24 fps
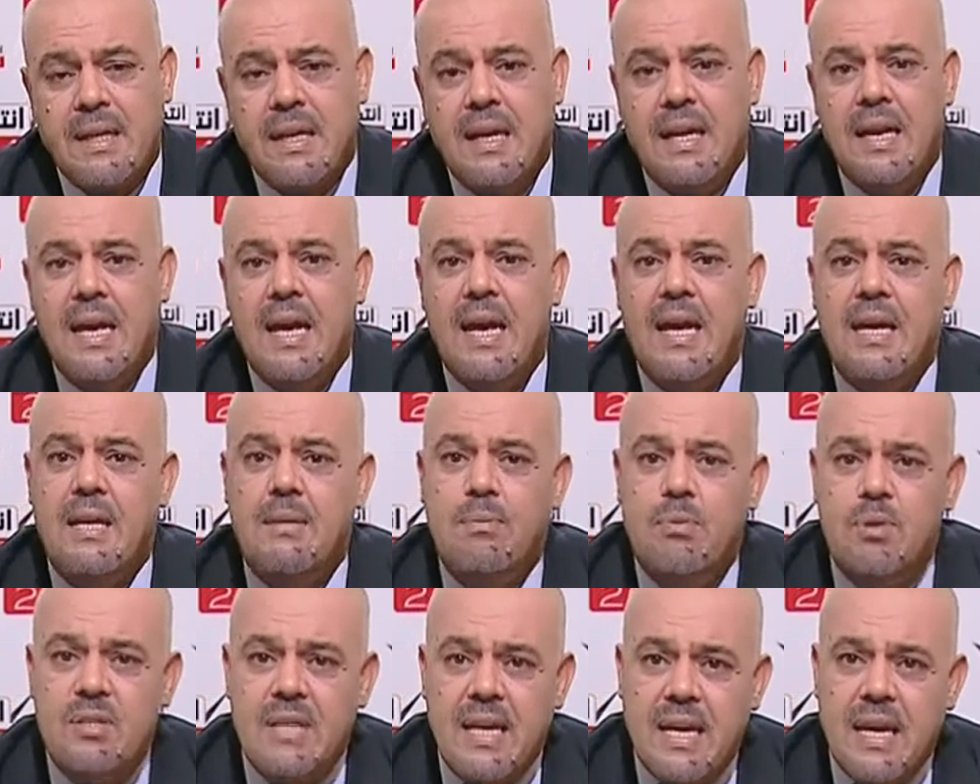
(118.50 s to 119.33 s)
الاهالي
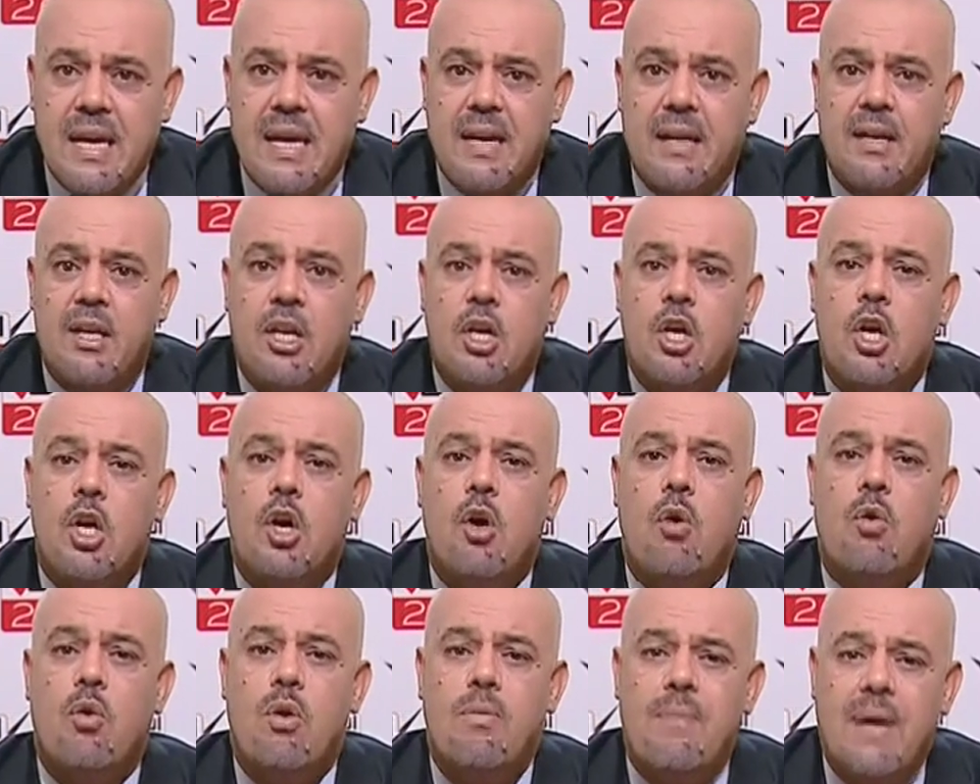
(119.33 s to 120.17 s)
بوزيان
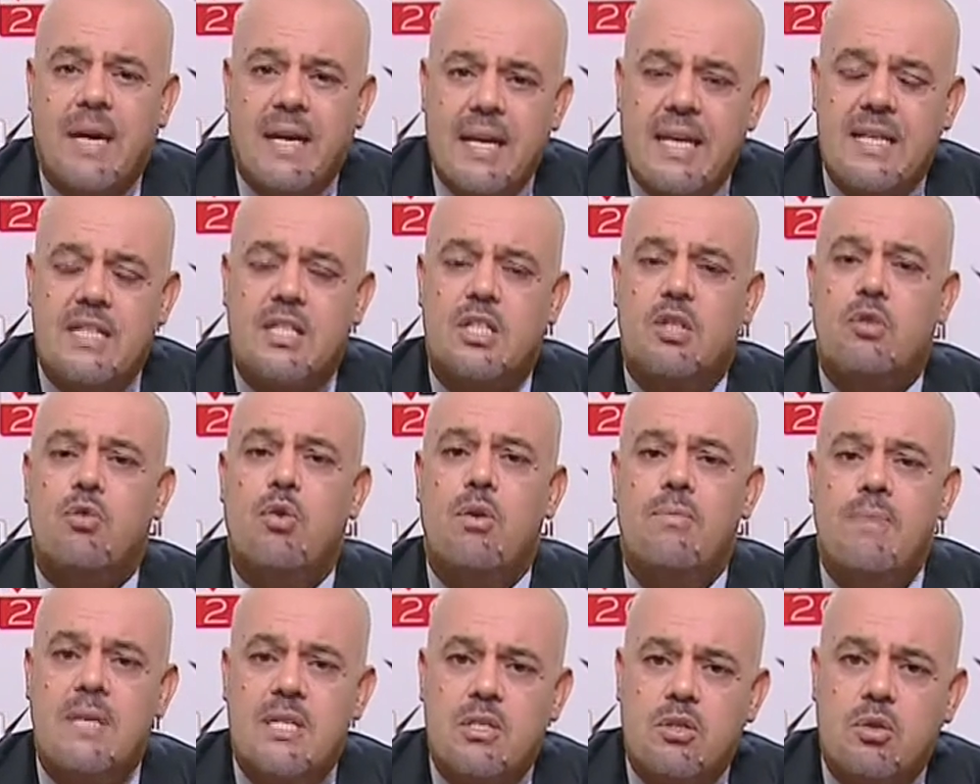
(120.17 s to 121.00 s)
والمكناسي
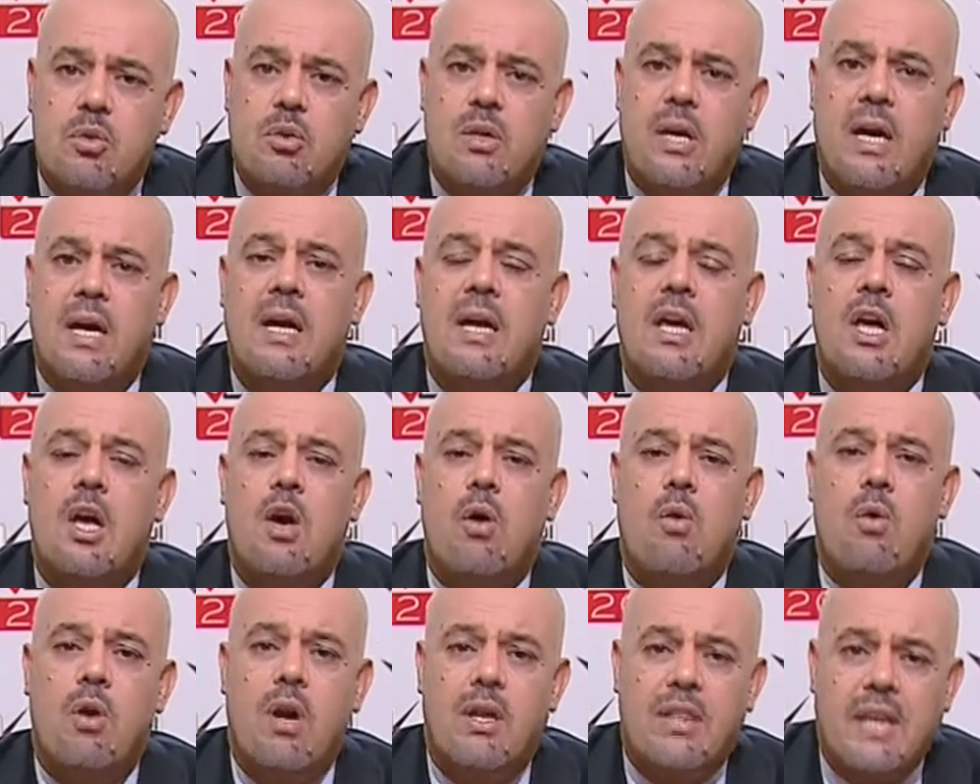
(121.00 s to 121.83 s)
والمزونه
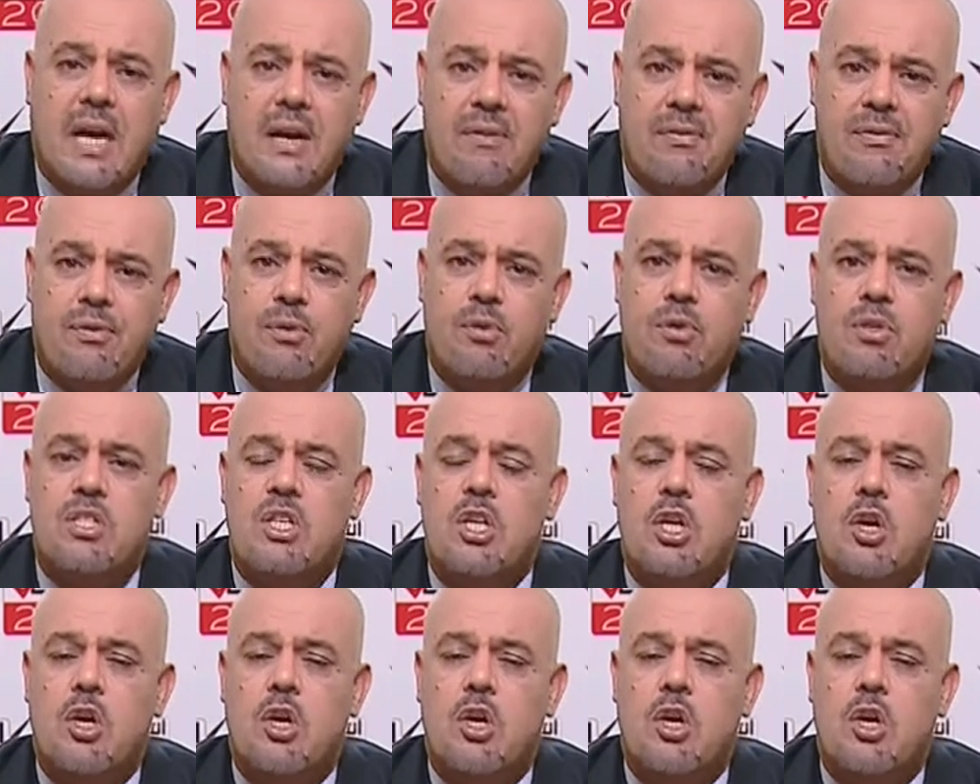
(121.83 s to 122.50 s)
ولاد حفوز